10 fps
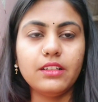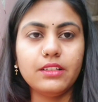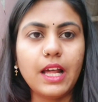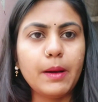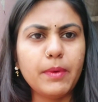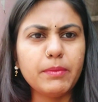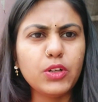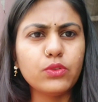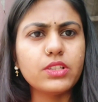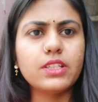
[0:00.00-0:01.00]
নাম আমি
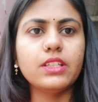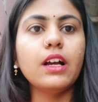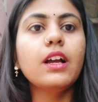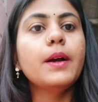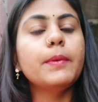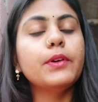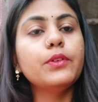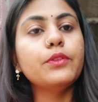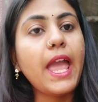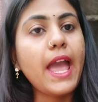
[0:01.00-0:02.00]
করছি না ও
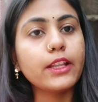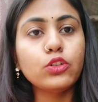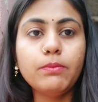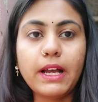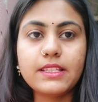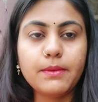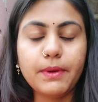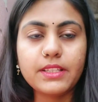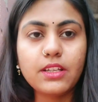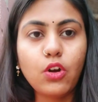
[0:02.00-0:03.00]
এত বাজে
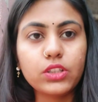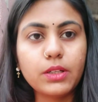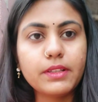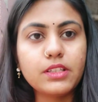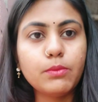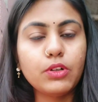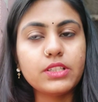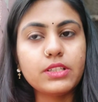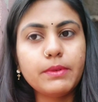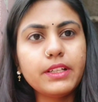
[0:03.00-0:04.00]
বাজে কথাবার্তা
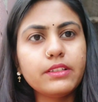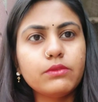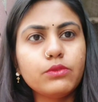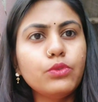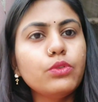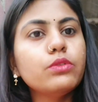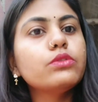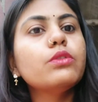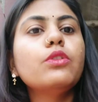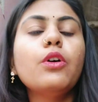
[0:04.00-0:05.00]
বলেছে মানে ও
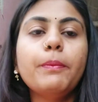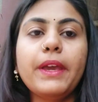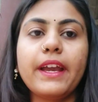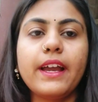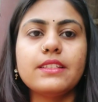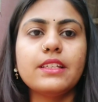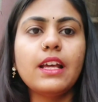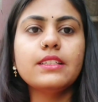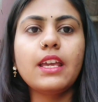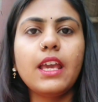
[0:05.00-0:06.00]
তো লোক পেয়ে গেছে না
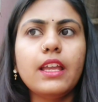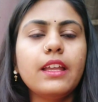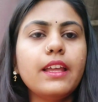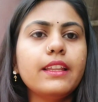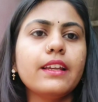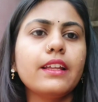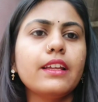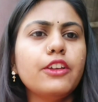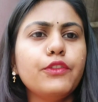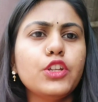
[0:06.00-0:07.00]
যে এই এদেরকে
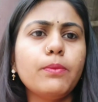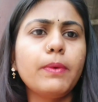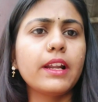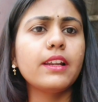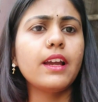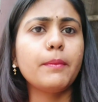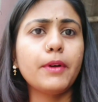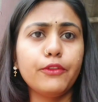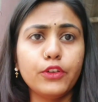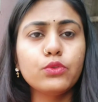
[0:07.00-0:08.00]
নিয়ে ভিডিও বানালে
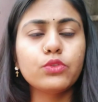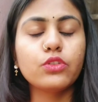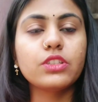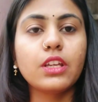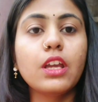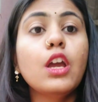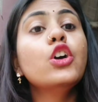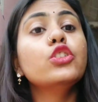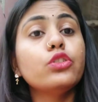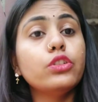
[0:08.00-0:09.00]
আমার ভিউজ হচ্ছে
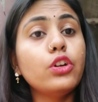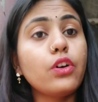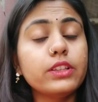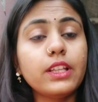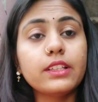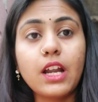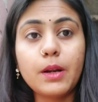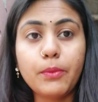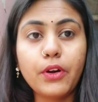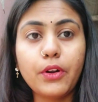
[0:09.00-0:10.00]
যদিও রন্দা
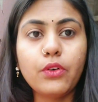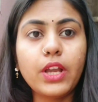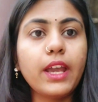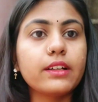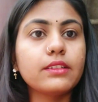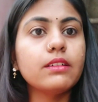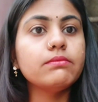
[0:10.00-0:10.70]
তারপরেও ওকে একটা